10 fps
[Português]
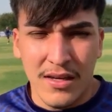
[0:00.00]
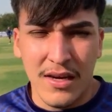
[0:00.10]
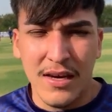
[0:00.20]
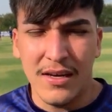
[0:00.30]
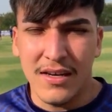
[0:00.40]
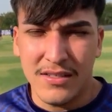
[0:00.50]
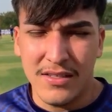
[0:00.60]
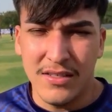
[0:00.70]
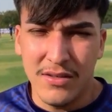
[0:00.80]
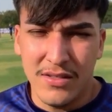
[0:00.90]
É,
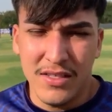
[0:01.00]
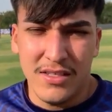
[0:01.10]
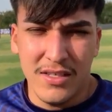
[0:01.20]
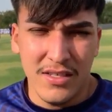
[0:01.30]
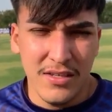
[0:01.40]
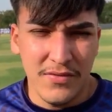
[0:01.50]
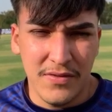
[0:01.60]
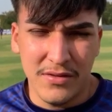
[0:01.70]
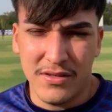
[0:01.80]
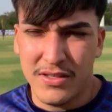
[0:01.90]
graças a Deus a gente
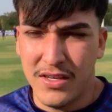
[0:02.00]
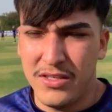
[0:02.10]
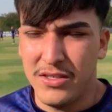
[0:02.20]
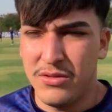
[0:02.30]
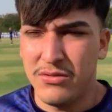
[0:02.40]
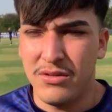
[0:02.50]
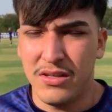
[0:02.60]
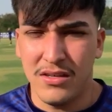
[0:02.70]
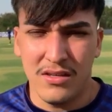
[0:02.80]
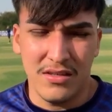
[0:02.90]
fez um excelente jogo
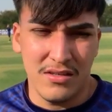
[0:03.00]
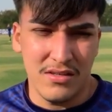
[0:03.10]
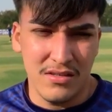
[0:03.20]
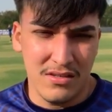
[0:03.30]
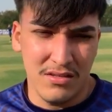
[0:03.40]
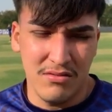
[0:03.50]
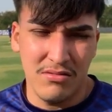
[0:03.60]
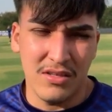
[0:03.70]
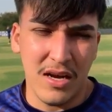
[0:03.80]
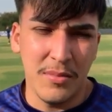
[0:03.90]
na, no
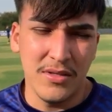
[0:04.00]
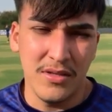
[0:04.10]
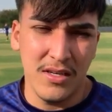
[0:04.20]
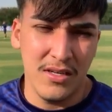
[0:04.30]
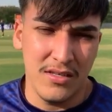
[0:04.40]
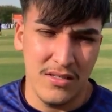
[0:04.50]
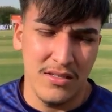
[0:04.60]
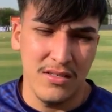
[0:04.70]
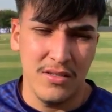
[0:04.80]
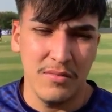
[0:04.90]
sábado, né?
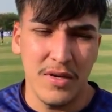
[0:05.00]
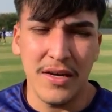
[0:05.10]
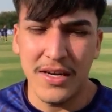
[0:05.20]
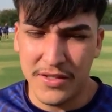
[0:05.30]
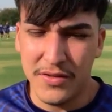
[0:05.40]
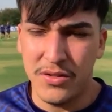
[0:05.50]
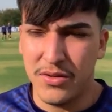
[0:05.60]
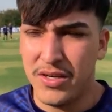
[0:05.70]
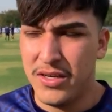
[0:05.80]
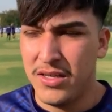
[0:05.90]
Uma grande
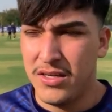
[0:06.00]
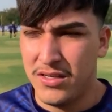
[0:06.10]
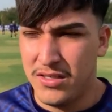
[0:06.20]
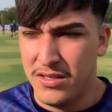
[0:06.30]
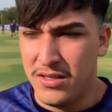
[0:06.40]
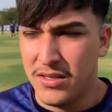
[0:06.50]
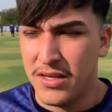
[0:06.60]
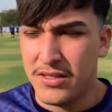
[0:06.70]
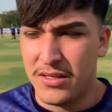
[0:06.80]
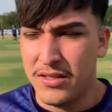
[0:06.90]
vitória, né?
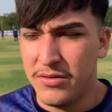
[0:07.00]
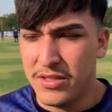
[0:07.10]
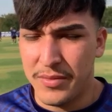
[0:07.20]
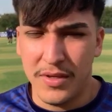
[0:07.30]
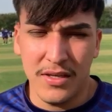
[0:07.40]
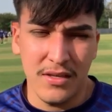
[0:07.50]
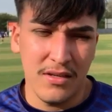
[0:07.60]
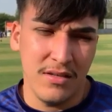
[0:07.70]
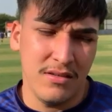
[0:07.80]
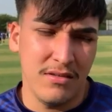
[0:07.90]
Graças a Deus também
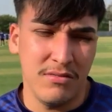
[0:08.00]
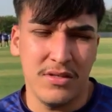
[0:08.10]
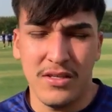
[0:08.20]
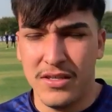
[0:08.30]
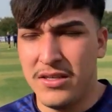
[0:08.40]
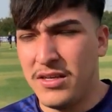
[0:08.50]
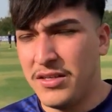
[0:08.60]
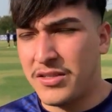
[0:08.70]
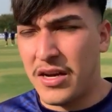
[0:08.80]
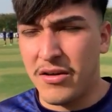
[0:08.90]
os que
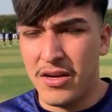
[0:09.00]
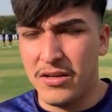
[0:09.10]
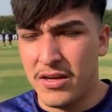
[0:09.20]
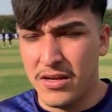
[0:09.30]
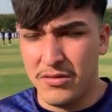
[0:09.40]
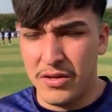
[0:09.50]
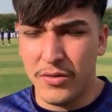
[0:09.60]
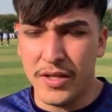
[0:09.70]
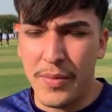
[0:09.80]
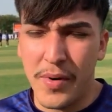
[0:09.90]
entraram ali na,
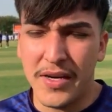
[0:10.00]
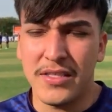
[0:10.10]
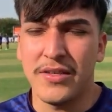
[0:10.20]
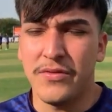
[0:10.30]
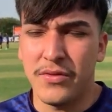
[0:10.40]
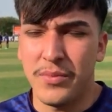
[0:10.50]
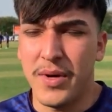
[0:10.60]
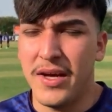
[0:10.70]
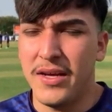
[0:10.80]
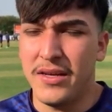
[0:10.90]
depois da partida foram
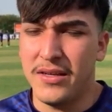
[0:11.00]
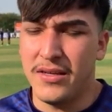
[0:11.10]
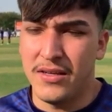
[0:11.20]
bem.